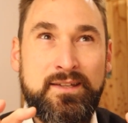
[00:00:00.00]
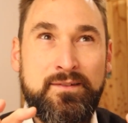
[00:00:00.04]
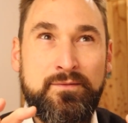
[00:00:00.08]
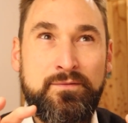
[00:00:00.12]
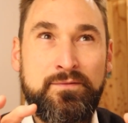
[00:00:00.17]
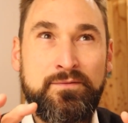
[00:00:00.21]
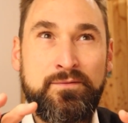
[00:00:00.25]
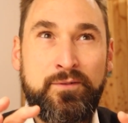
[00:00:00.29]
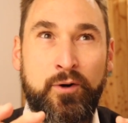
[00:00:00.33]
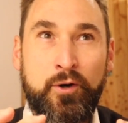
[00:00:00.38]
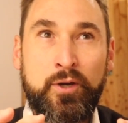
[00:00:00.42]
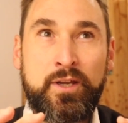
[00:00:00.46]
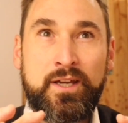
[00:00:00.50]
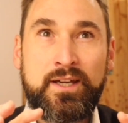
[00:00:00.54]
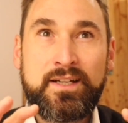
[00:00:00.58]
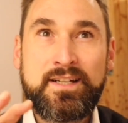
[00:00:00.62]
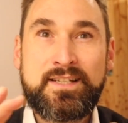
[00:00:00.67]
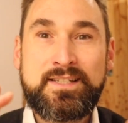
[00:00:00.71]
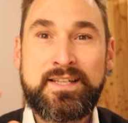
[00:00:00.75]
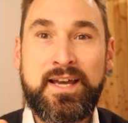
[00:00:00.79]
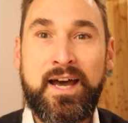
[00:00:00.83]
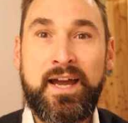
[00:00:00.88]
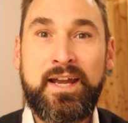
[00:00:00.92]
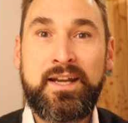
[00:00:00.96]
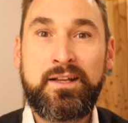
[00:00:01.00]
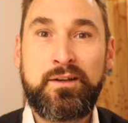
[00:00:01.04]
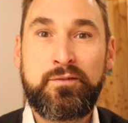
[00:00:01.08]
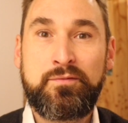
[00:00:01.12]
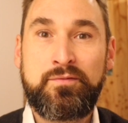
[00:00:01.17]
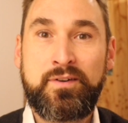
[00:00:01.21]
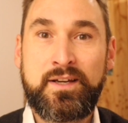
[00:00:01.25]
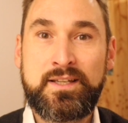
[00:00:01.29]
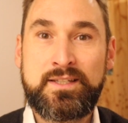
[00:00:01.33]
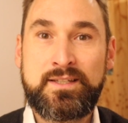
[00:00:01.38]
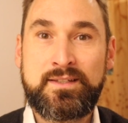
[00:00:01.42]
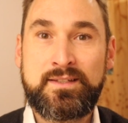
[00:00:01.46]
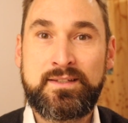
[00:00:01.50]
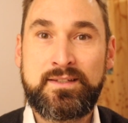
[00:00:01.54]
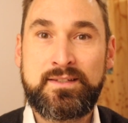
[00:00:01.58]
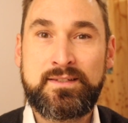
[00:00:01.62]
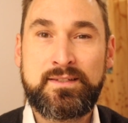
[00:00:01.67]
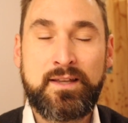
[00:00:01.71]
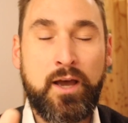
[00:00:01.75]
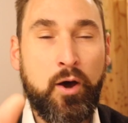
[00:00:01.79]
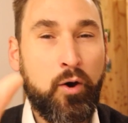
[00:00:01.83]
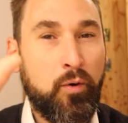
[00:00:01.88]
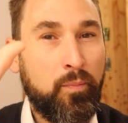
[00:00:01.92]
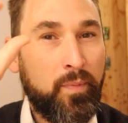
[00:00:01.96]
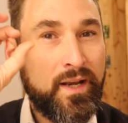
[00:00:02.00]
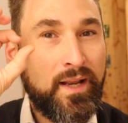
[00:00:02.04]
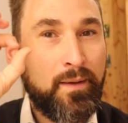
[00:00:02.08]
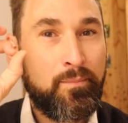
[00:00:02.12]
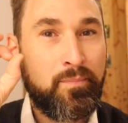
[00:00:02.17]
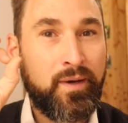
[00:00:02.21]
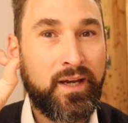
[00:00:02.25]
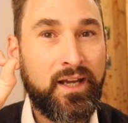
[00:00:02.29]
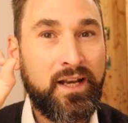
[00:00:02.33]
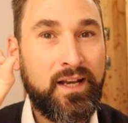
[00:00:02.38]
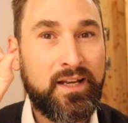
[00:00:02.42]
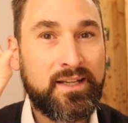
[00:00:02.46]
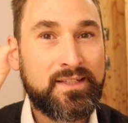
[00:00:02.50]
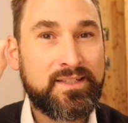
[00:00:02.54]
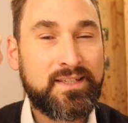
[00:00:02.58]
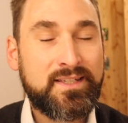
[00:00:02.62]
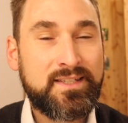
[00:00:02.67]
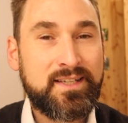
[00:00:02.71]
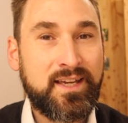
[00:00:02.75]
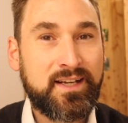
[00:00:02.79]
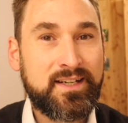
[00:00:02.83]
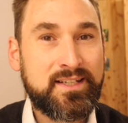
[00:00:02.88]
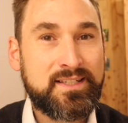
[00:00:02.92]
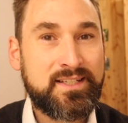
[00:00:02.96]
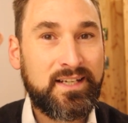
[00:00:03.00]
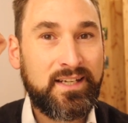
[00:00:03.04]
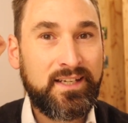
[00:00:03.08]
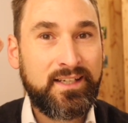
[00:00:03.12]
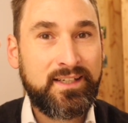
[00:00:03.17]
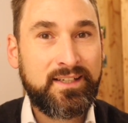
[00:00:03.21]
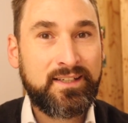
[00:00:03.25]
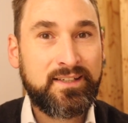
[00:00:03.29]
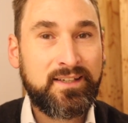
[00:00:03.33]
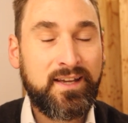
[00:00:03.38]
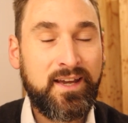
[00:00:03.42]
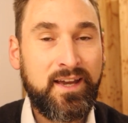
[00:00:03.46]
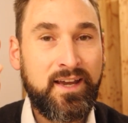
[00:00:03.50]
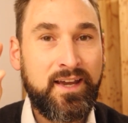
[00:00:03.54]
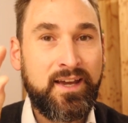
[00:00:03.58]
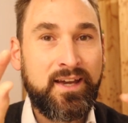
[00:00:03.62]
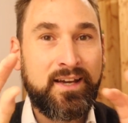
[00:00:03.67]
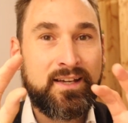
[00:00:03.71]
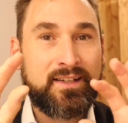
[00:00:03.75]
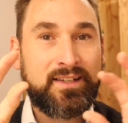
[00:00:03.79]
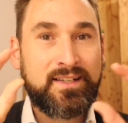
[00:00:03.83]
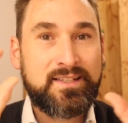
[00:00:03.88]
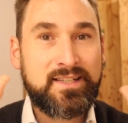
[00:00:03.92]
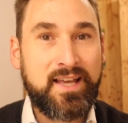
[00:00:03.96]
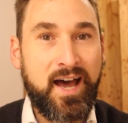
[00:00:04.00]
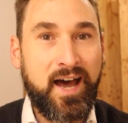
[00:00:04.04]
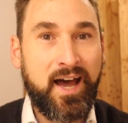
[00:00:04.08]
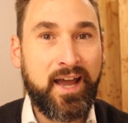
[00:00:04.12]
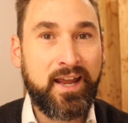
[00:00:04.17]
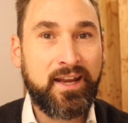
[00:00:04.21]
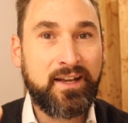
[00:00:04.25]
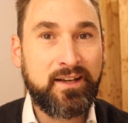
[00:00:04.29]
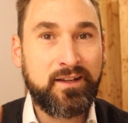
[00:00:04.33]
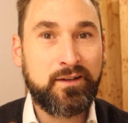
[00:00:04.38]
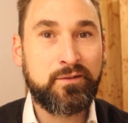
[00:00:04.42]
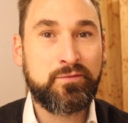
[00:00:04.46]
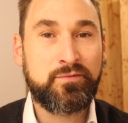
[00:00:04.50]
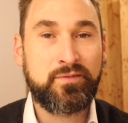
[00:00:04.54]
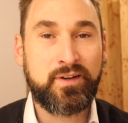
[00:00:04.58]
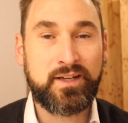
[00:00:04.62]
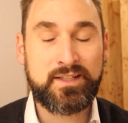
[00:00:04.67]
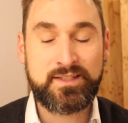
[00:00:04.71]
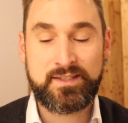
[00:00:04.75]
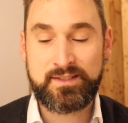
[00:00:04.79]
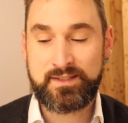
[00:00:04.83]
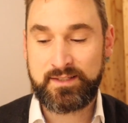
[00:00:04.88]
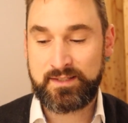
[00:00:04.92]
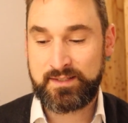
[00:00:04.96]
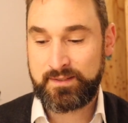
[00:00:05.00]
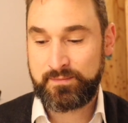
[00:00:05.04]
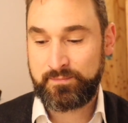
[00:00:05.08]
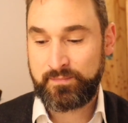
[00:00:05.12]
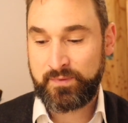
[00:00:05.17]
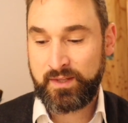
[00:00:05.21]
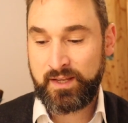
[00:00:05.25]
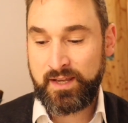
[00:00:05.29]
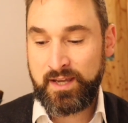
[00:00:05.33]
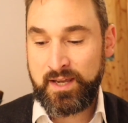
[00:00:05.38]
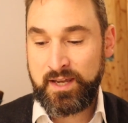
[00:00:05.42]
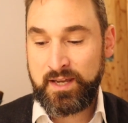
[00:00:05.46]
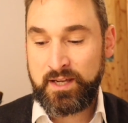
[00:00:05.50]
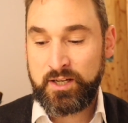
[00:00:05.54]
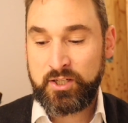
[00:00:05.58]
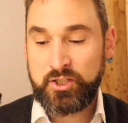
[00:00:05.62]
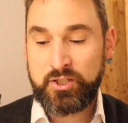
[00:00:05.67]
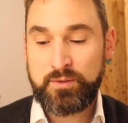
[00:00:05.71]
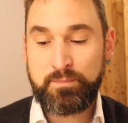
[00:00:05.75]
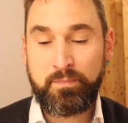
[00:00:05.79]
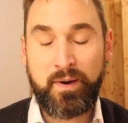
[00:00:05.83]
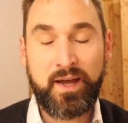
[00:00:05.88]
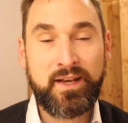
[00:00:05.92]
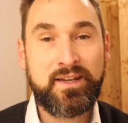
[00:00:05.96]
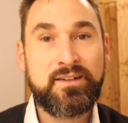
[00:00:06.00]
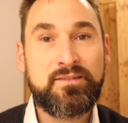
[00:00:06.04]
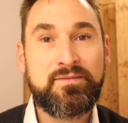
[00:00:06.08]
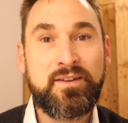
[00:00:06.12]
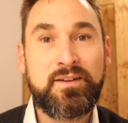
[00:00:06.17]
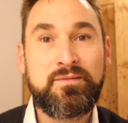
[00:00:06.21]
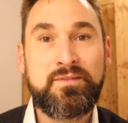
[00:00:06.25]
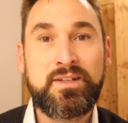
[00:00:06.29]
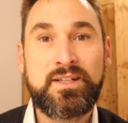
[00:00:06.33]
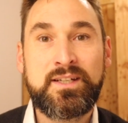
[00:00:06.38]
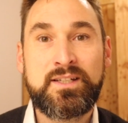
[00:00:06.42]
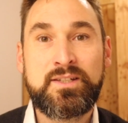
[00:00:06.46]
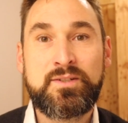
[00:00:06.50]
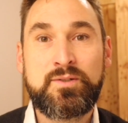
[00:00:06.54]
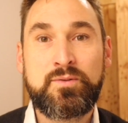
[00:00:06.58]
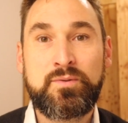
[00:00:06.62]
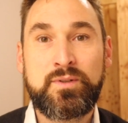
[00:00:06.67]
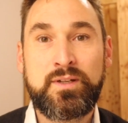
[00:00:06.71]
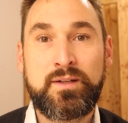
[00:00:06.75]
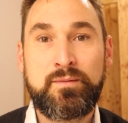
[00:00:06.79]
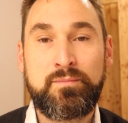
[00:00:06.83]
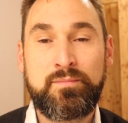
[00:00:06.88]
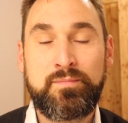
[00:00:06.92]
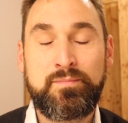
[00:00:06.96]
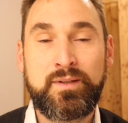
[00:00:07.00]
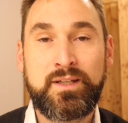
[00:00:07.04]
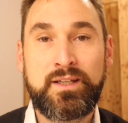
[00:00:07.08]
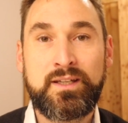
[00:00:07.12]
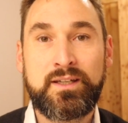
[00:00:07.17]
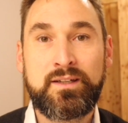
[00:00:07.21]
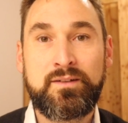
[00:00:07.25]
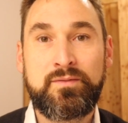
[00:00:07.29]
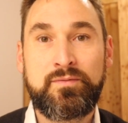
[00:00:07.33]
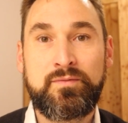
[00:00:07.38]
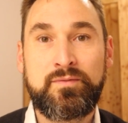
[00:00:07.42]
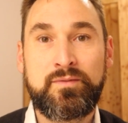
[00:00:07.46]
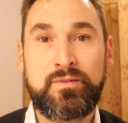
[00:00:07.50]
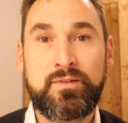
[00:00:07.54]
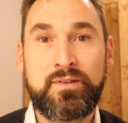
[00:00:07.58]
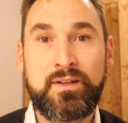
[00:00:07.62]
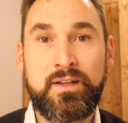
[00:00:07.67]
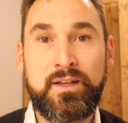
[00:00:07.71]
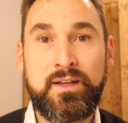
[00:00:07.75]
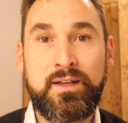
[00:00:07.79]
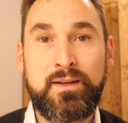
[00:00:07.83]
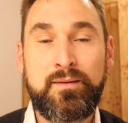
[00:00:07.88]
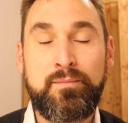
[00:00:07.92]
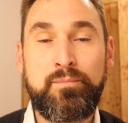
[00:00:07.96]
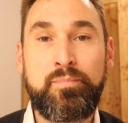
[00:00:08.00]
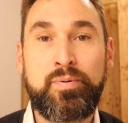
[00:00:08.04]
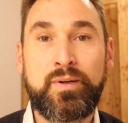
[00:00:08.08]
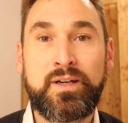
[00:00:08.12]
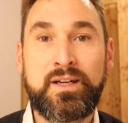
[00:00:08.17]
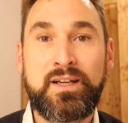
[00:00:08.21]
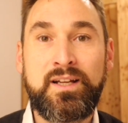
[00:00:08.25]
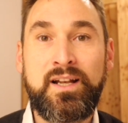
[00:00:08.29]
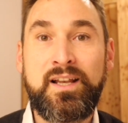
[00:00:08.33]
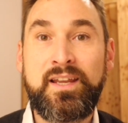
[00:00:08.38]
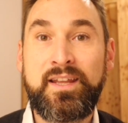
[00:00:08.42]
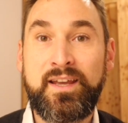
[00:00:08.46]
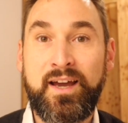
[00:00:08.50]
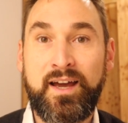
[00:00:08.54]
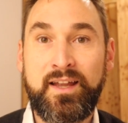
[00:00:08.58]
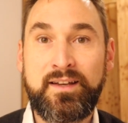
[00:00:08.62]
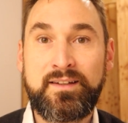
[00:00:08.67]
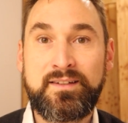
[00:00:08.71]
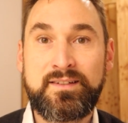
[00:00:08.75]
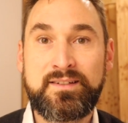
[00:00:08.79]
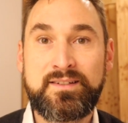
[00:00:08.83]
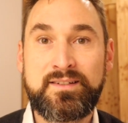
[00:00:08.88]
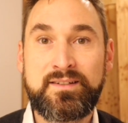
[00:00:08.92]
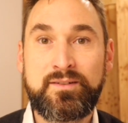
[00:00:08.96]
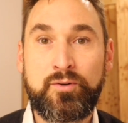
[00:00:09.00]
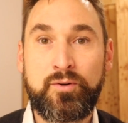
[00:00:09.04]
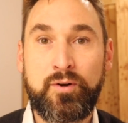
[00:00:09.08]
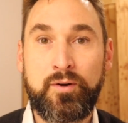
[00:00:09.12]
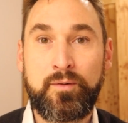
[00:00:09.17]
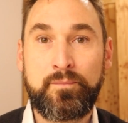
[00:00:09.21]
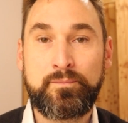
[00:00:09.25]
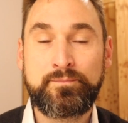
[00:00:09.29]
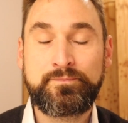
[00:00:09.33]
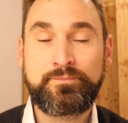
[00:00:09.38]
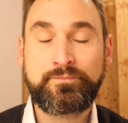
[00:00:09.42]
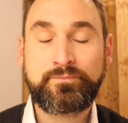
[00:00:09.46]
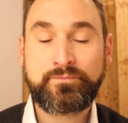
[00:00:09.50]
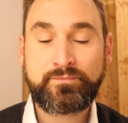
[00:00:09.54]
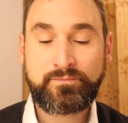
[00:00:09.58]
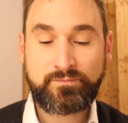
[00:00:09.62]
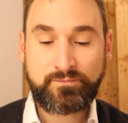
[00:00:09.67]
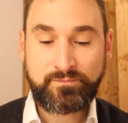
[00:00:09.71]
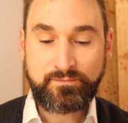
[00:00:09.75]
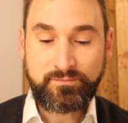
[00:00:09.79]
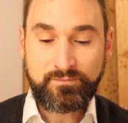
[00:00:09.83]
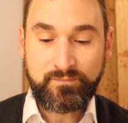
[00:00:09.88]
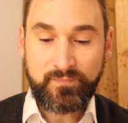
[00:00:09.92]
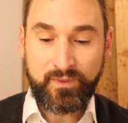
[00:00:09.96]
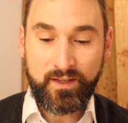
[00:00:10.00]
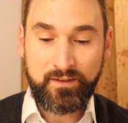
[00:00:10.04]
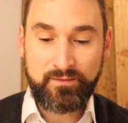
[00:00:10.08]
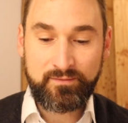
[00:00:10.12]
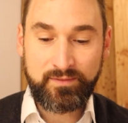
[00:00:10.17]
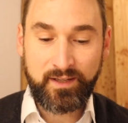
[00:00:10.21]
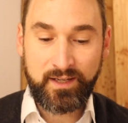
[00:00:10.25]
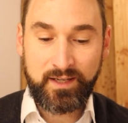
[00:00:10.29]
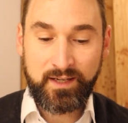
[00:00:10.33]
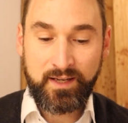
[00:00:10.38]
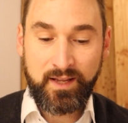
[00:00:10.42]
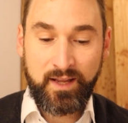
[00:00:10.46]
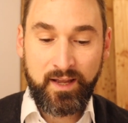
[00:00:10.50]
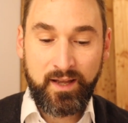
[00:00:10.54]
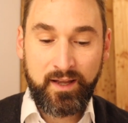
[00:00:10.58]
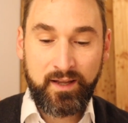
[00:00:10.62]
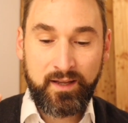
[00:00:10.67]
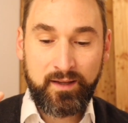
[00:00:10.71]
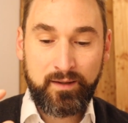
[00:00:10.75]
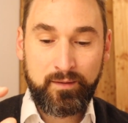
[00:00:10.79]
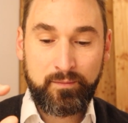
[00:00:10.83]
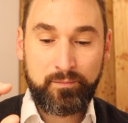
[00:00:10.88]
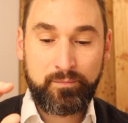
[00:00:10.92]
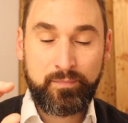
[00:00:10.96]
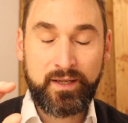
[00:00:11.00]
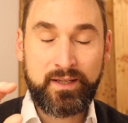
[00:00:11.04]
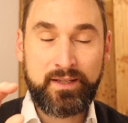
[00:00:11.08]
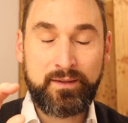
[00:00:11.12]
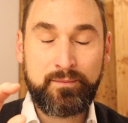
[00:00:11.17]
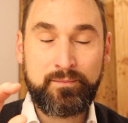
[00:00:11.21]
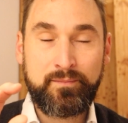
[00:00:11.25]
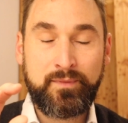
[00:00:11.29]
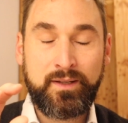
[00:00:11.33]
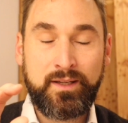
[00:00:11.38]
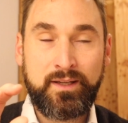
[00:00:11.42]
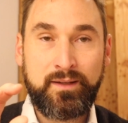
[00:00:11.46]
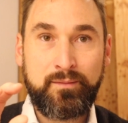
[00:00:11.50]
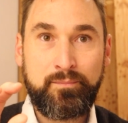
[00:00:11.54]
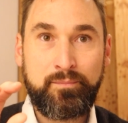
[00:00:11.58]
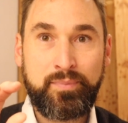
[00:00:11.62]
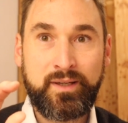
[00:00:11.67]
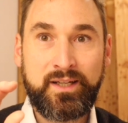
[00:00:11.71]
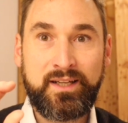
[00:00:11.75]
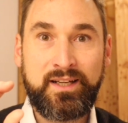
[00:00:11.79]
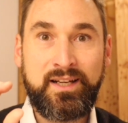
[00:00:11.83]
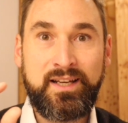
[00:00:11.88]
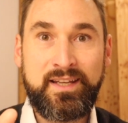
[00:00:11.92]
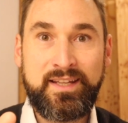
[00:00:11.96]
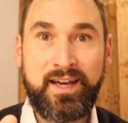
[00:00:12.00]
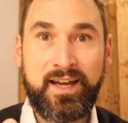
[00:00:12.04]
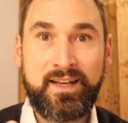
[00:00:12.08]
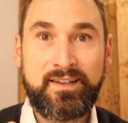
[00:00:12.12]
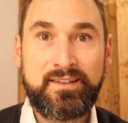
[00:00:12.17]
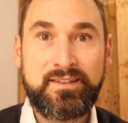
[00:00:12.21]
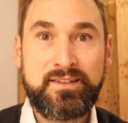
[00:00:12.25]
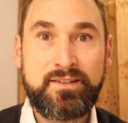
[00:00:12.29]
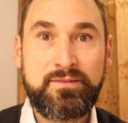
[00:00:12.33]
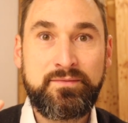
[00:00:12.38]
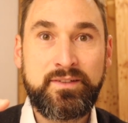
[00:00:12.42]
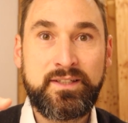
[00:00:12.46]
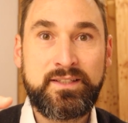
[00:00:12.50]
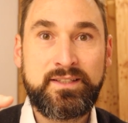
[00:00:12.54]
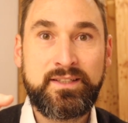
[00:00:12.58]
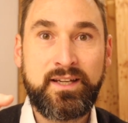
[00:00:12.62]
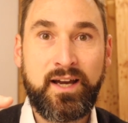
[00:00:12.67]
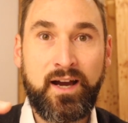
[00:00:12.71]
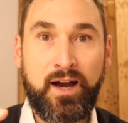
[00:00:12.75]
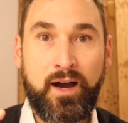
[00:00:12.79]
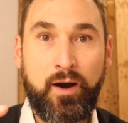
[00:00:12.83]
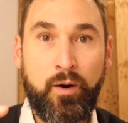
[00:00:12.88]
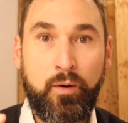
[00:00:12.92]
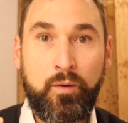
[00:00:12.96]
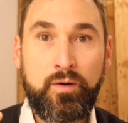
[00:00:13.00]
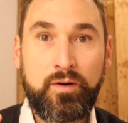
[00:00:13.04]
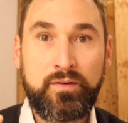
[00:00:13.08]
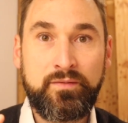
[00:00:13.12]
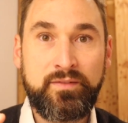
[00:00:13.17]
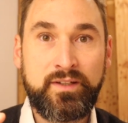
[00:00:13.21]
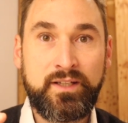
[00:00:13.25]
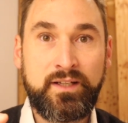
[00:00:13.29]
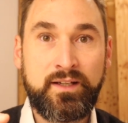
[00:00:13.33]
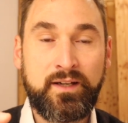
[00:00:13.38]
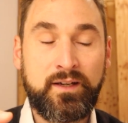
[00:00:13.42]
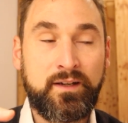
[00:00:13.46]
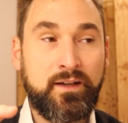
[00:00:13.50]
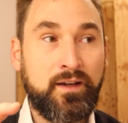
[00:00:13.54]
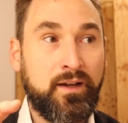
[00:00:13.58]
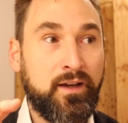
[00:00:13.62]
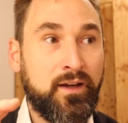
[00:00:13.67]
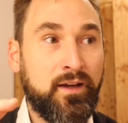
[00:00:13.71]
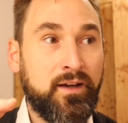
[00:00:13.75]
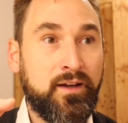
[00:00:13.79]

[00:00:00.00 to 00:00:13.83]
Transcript: Feuer, das eingefasst ist. Auch bei der Brille ist es ja das Licht, das eingefasst ist. Spannend, wenn wir dann zu den Begriffen brillant kommen, weil bei dem Brillant wird ja auch wieder